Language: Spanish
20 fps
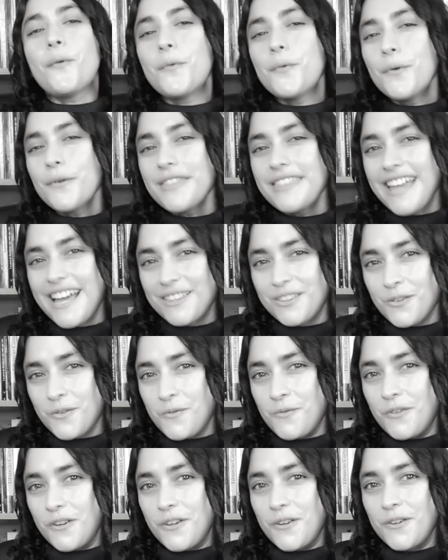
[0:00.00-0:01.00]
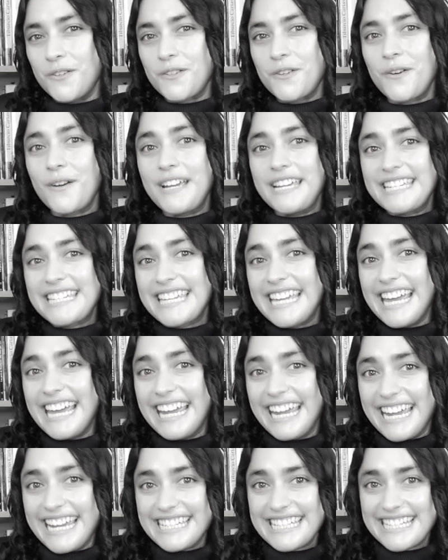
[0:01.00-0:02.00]
Un dato curioso es que
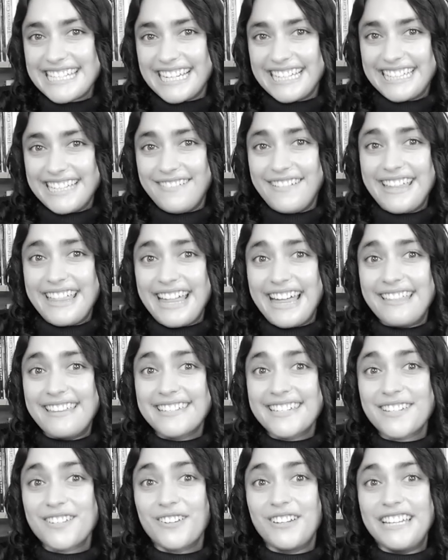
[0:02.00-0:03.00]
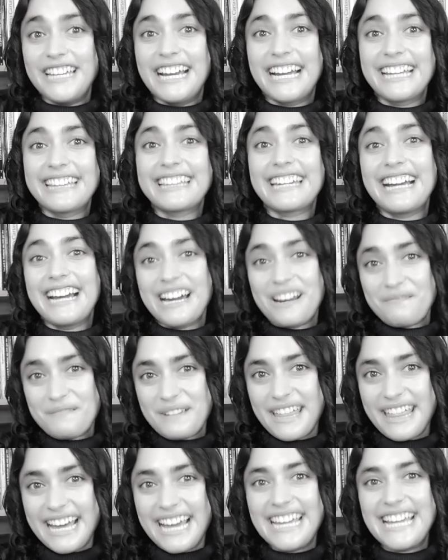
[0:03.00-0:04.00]
en estas actividades se solían entregar
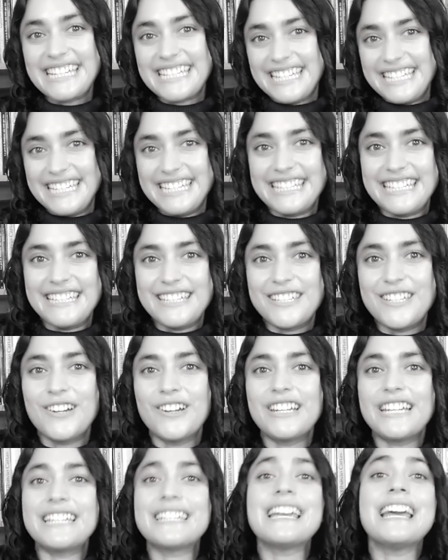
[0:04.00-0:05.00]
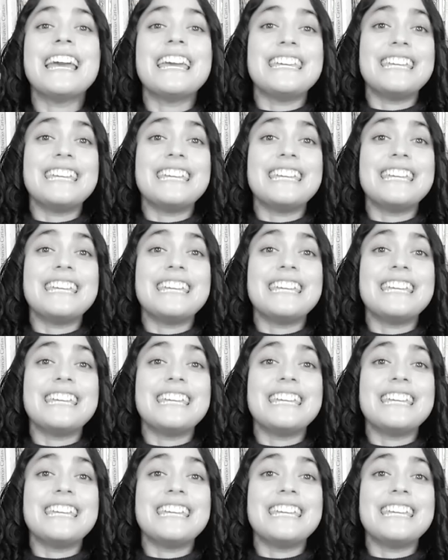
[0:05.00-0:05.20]
medallas y distinciones,